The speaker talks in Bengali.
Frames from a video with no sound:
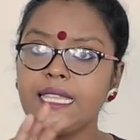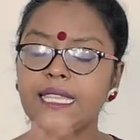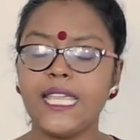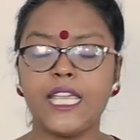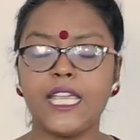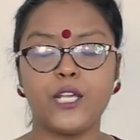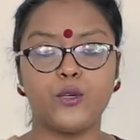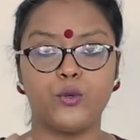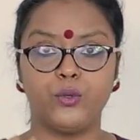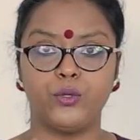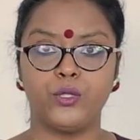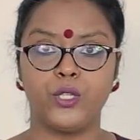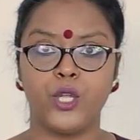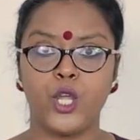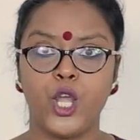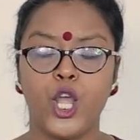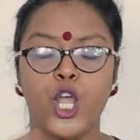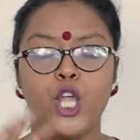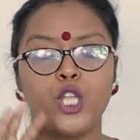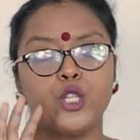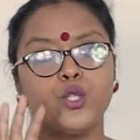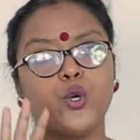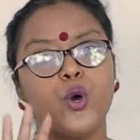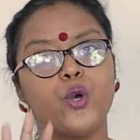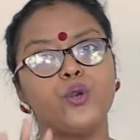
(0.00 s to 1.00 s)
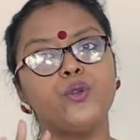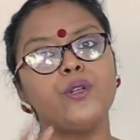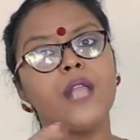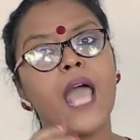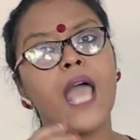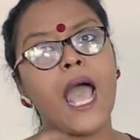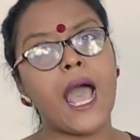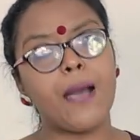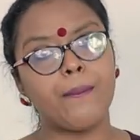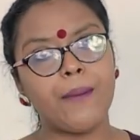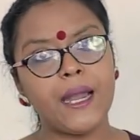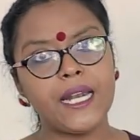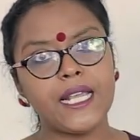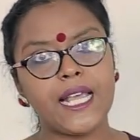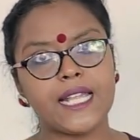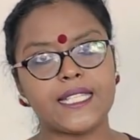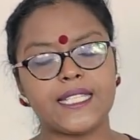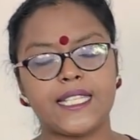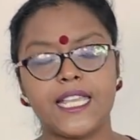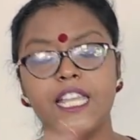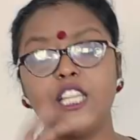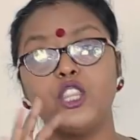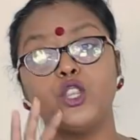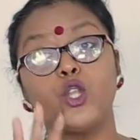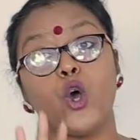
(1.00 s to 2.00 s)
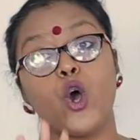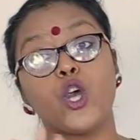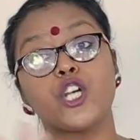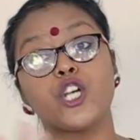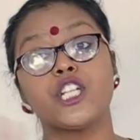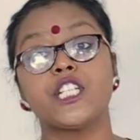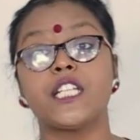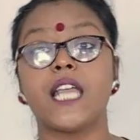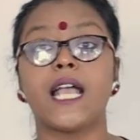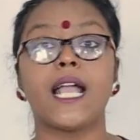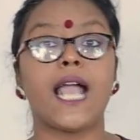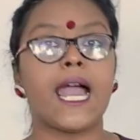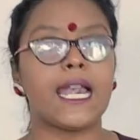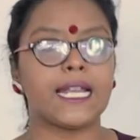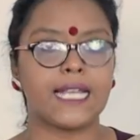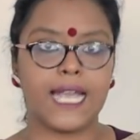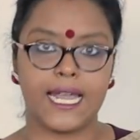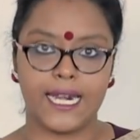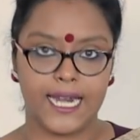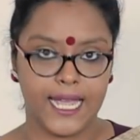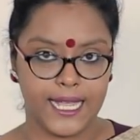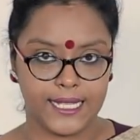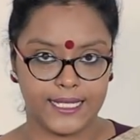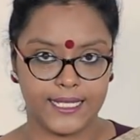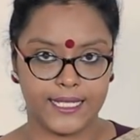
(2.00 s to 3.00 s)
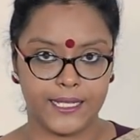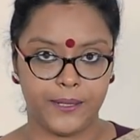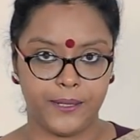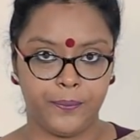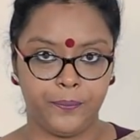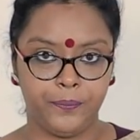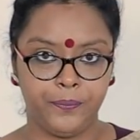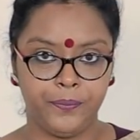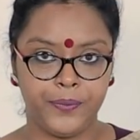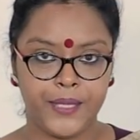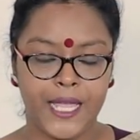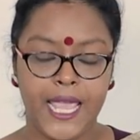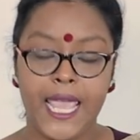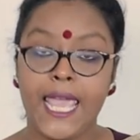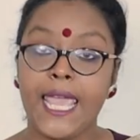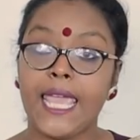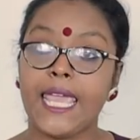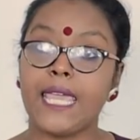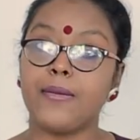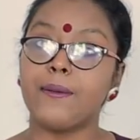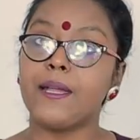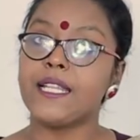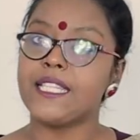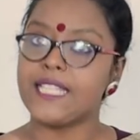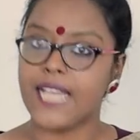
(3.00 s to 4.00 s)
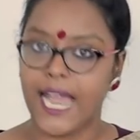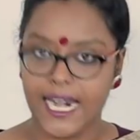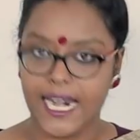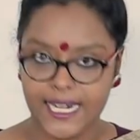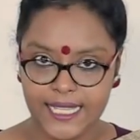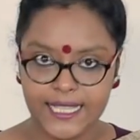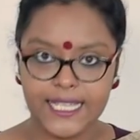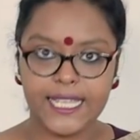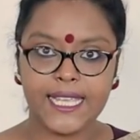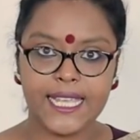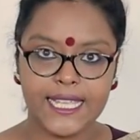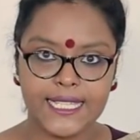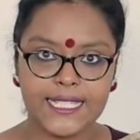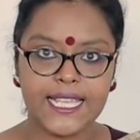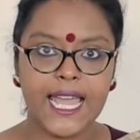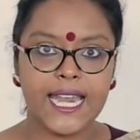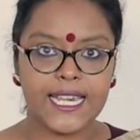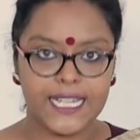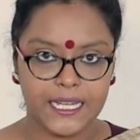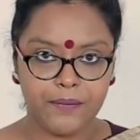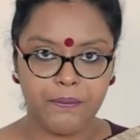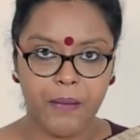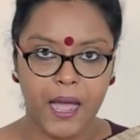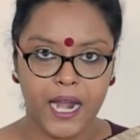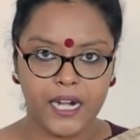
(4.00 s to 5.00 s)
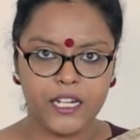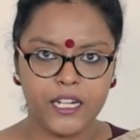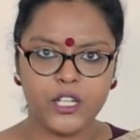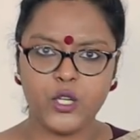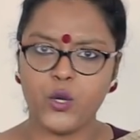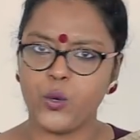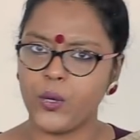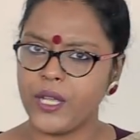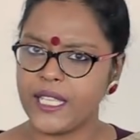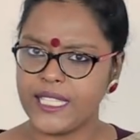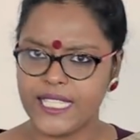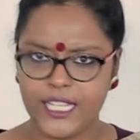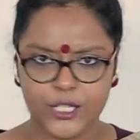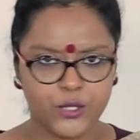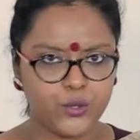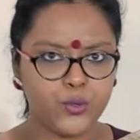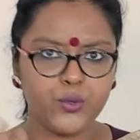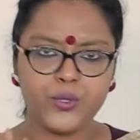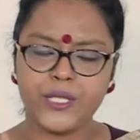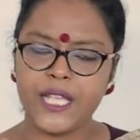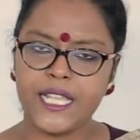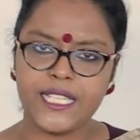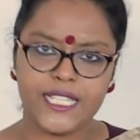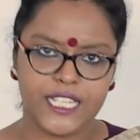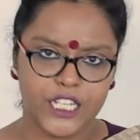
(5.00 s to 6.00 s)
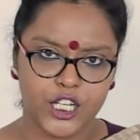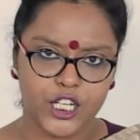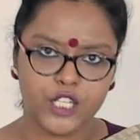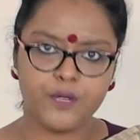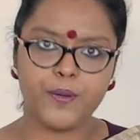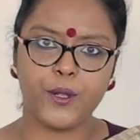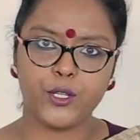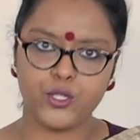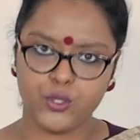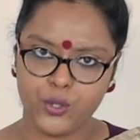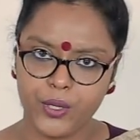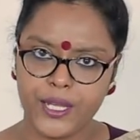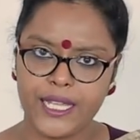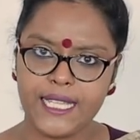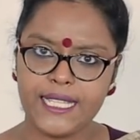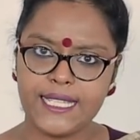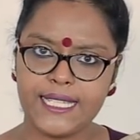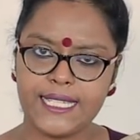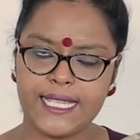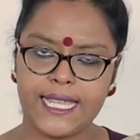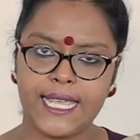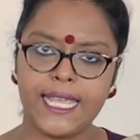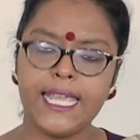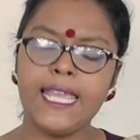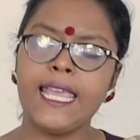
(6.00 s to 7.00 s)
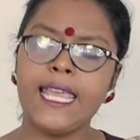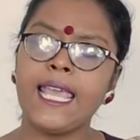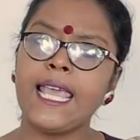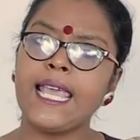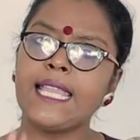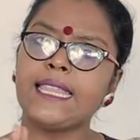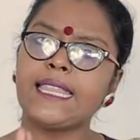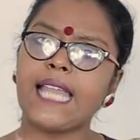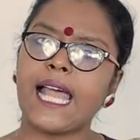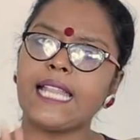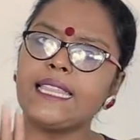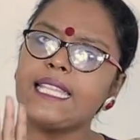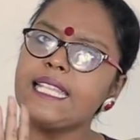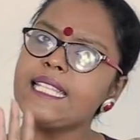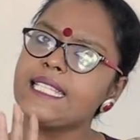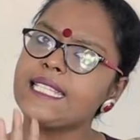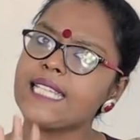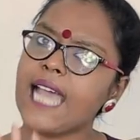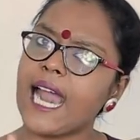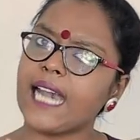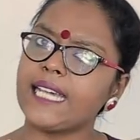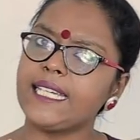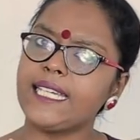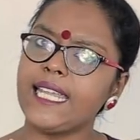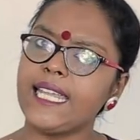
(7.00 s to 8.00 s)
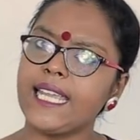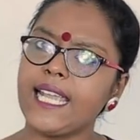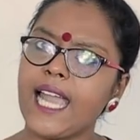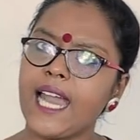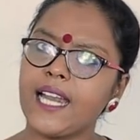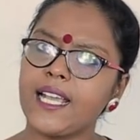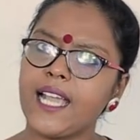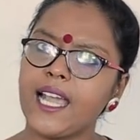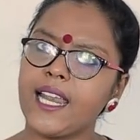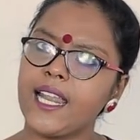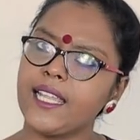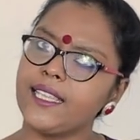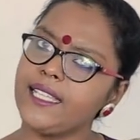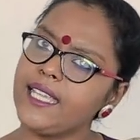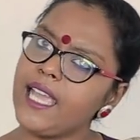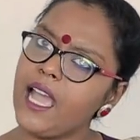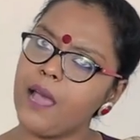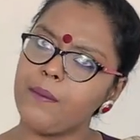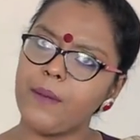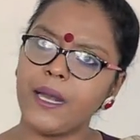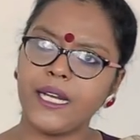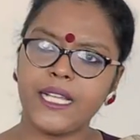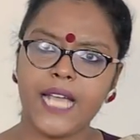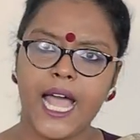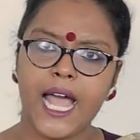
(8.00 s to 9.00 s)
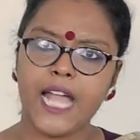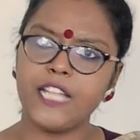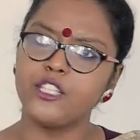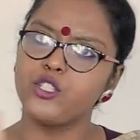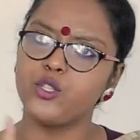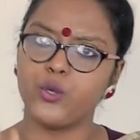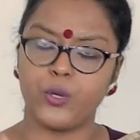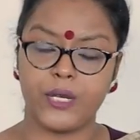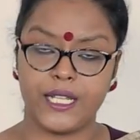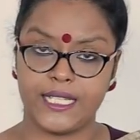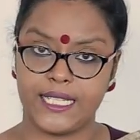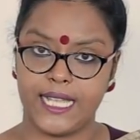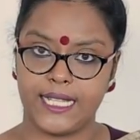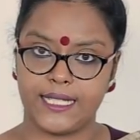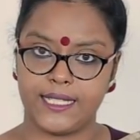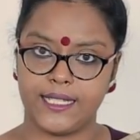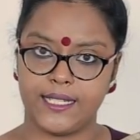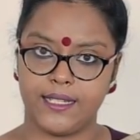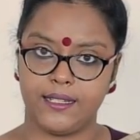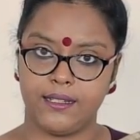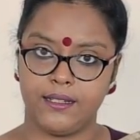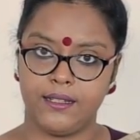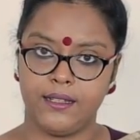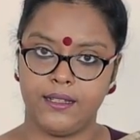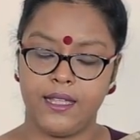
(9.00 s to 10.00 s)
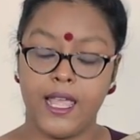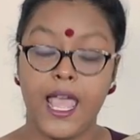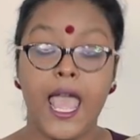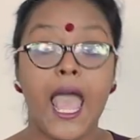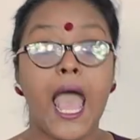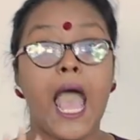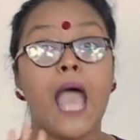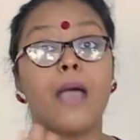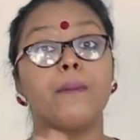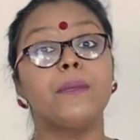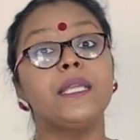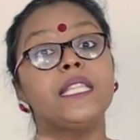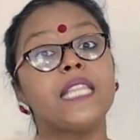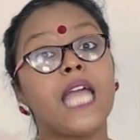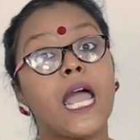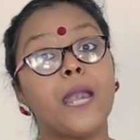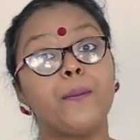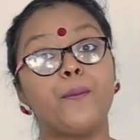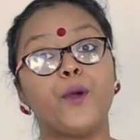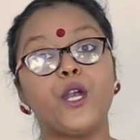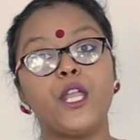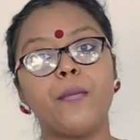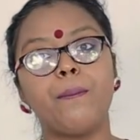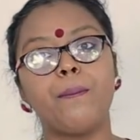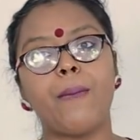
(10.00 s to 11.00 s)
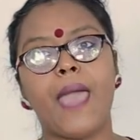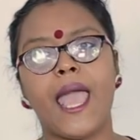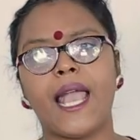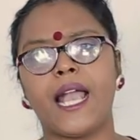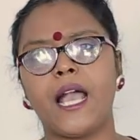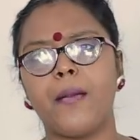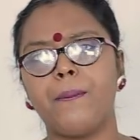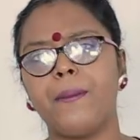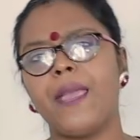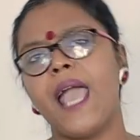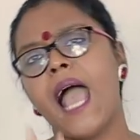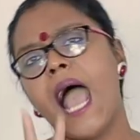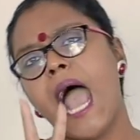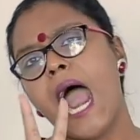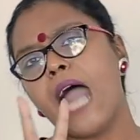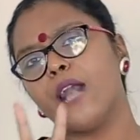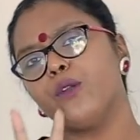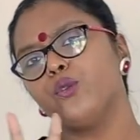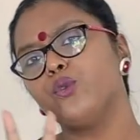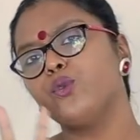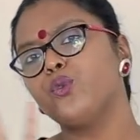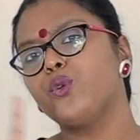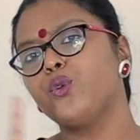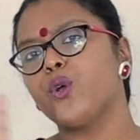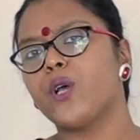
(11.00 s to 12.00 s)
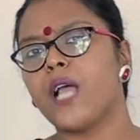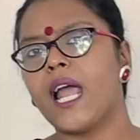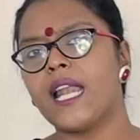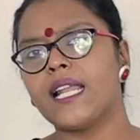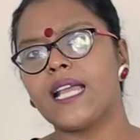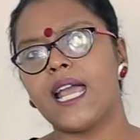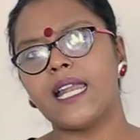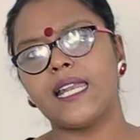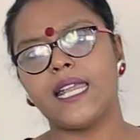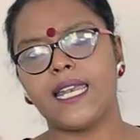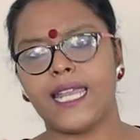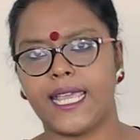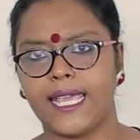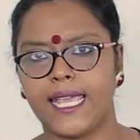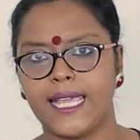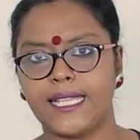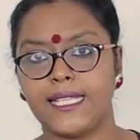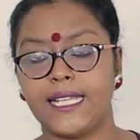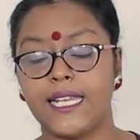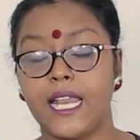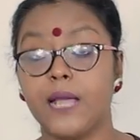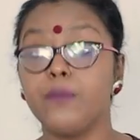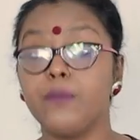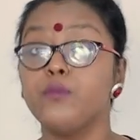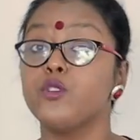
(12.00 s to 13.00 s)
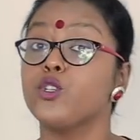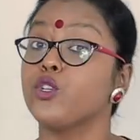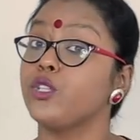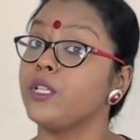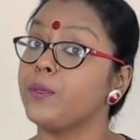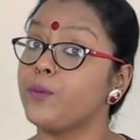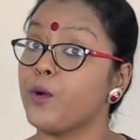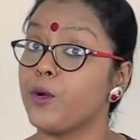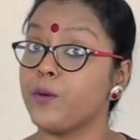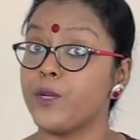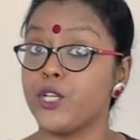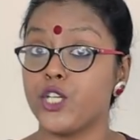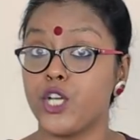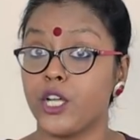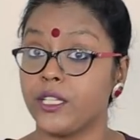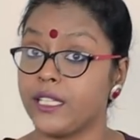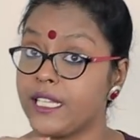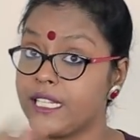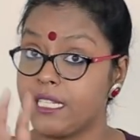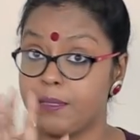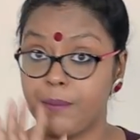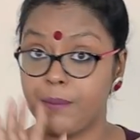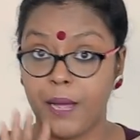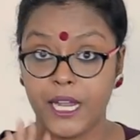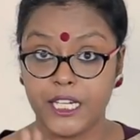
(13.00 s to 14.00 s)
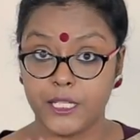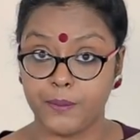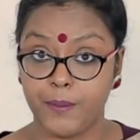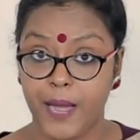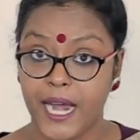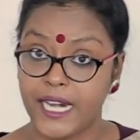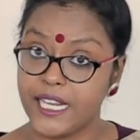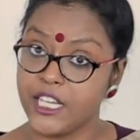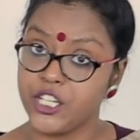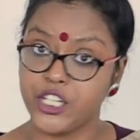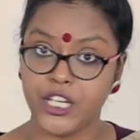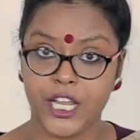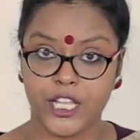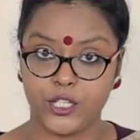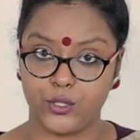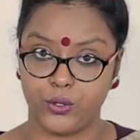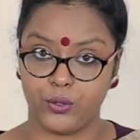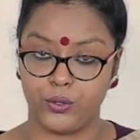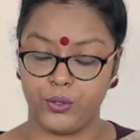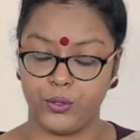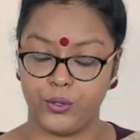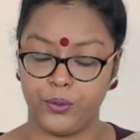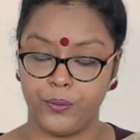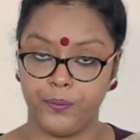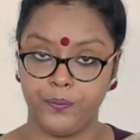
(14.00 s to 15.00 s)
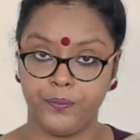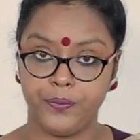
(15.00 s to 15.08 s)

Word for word: দেখুন ধরুন আমার কাছে দশটা কারখানা আছে এবার চারিদিকে যা ডিমান্ড লোকে যেটুকু যা জিনিসপত্র কিনছে তাতে চারটে কারখানা দিয়ে আমার কাজ চলে যাচ্ছে আমি তারপরে ব্যাকআপে আরও দুটো কারখানা রেখে দিলাম যদি ভবিষ্যতে ডিমান্ড বাড়ে সেই জন্য